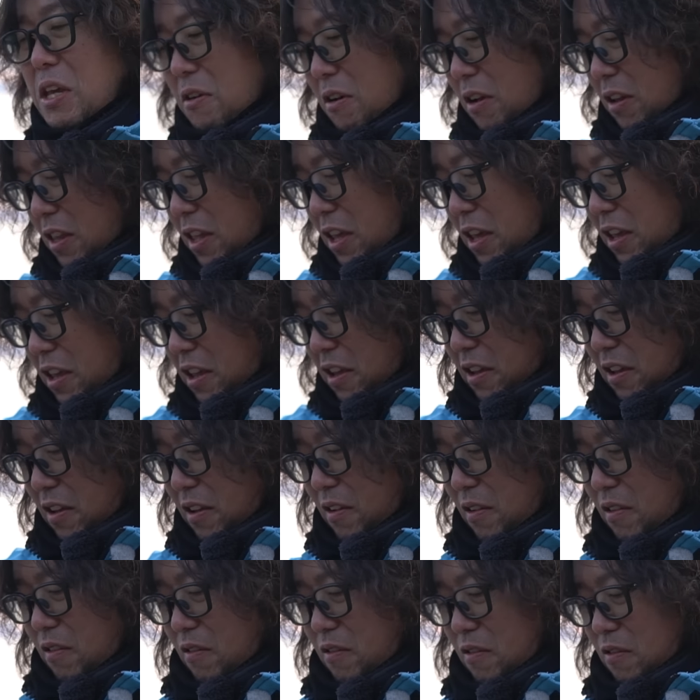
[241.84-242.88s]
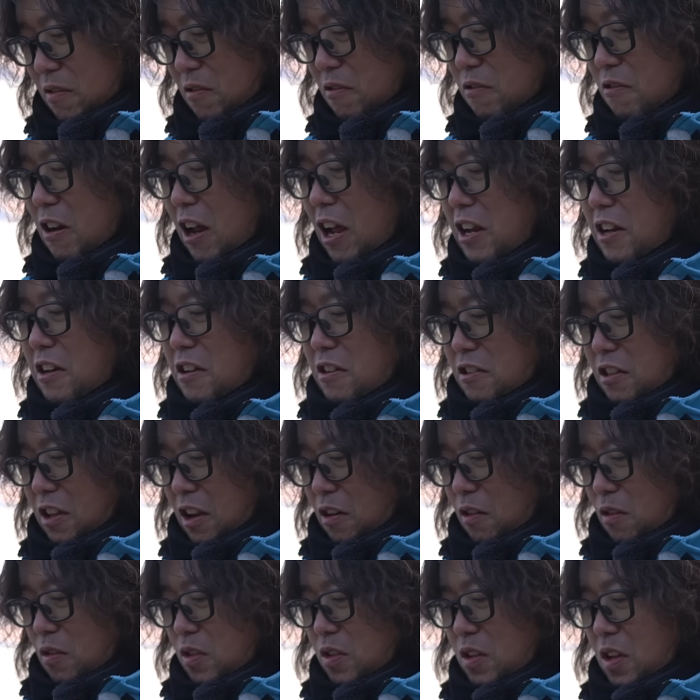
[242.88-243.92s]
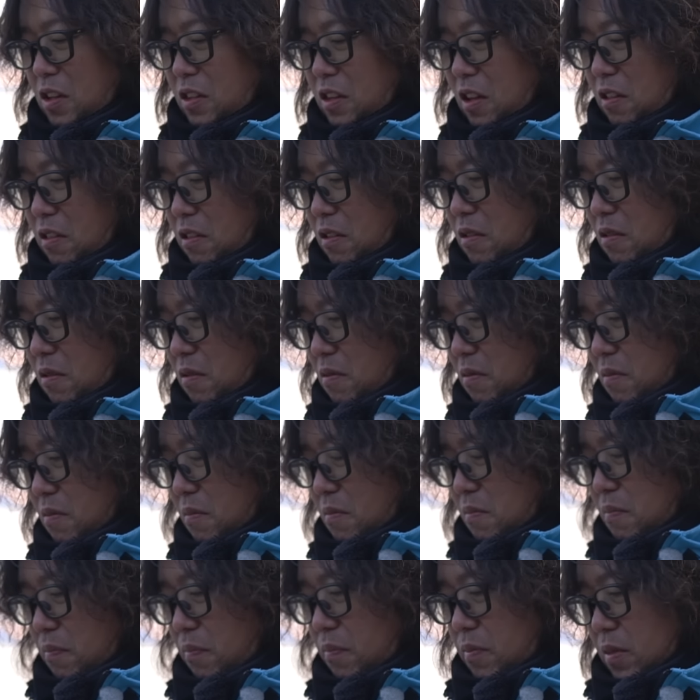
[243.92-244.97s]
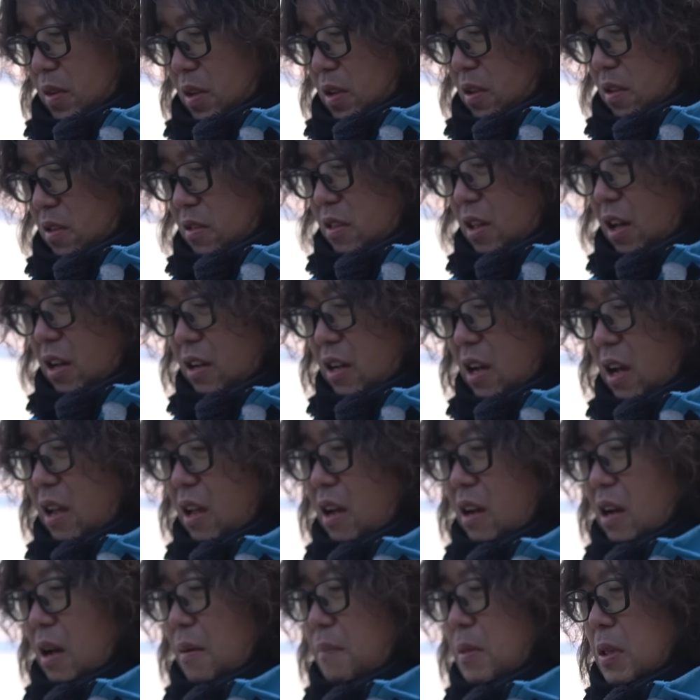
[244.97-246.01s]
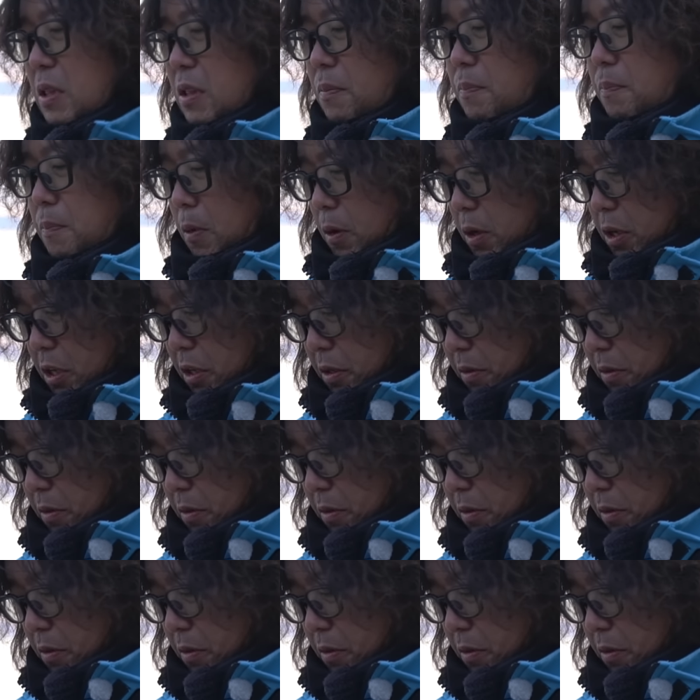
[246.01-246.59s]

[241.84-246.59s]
身はねフライにしたら美味しかったですよ、うん、ああ若干やから水っぽい